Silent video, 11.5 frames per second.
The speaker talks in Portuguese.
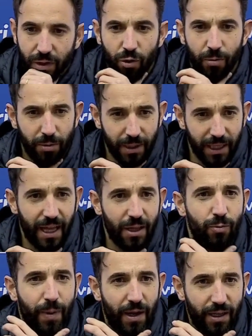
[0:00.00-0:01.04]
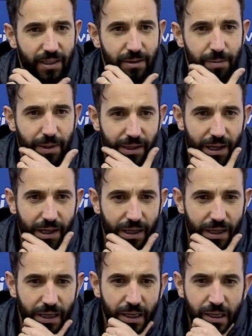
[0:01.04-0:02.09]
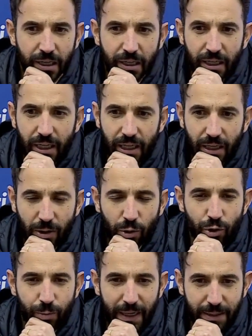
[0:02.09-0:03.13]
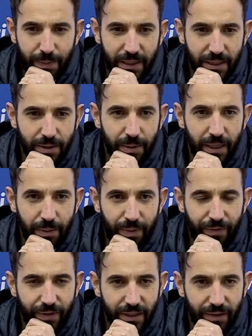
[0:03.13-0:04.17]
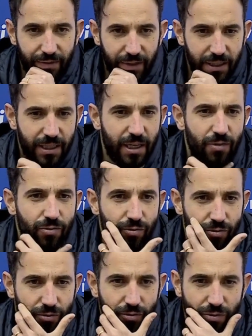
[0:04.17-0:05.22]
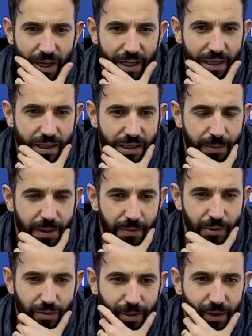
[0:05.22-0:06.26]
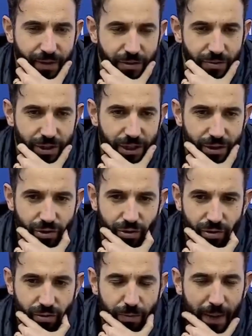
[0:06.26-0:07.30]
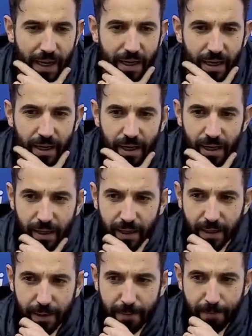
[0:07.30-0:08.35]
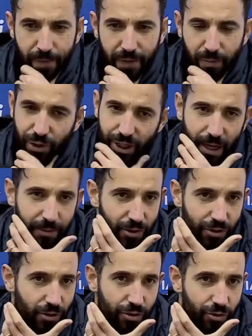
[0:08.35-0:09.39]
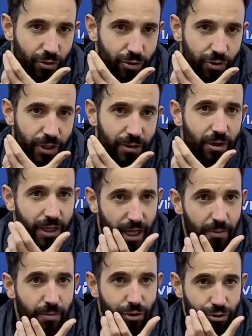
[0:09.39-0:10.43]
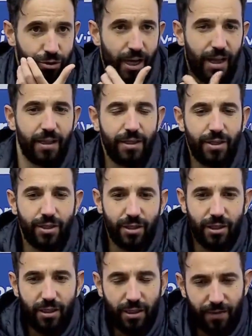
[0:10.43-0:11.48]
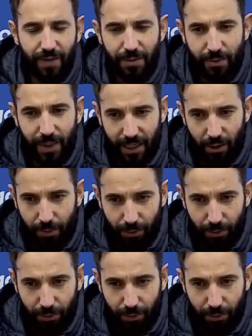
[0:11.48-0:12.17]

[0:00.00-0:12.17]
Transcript: com mobilidade, o Paulo a receber uh, uh, com espaço para receber e para fazer a variação, o, o Dani também muito bem, fez um excelente jogo, o Palha. Um, depois chegámos aos, aos gols com naturalidade, boas jogadas, uh, tivemos uma grande